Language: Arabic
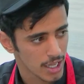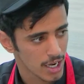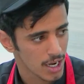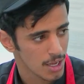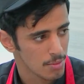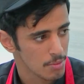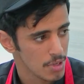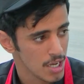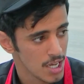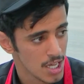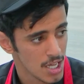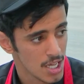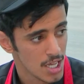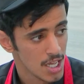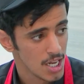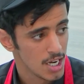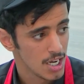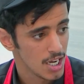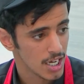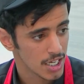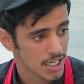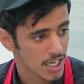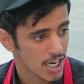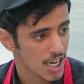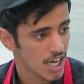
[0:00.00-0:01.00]
يرحمه
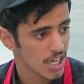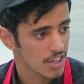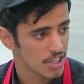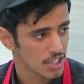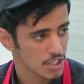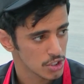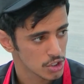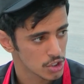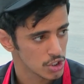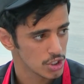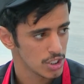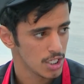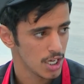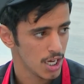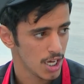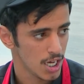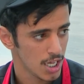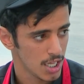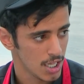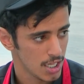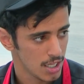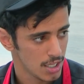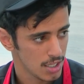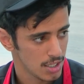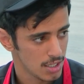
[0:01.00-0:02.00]
لكن هذه نصيحه
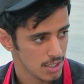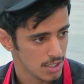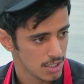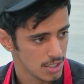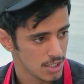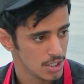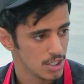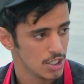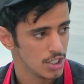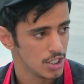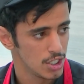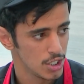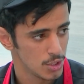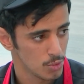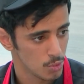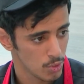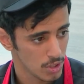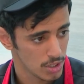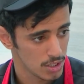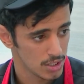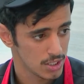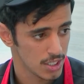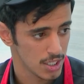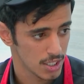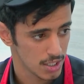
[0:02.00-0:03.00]

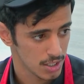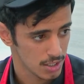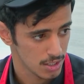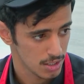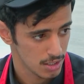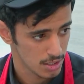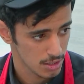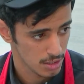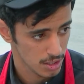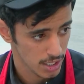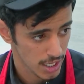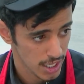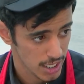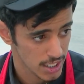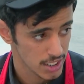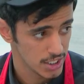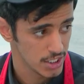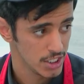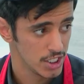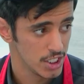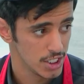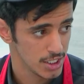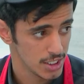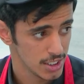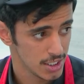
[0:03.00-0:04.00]
لوالديه
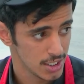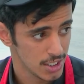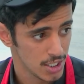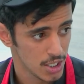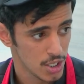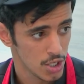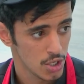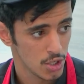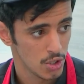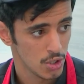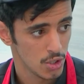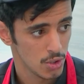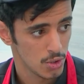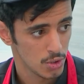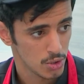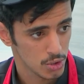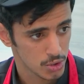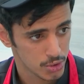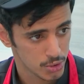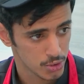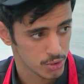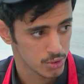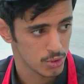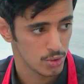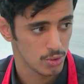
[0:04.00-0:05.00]
حيين
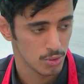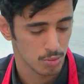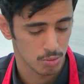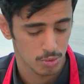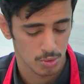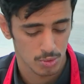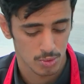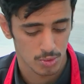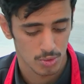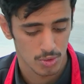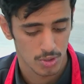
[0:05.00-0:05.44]
خصوصا الابو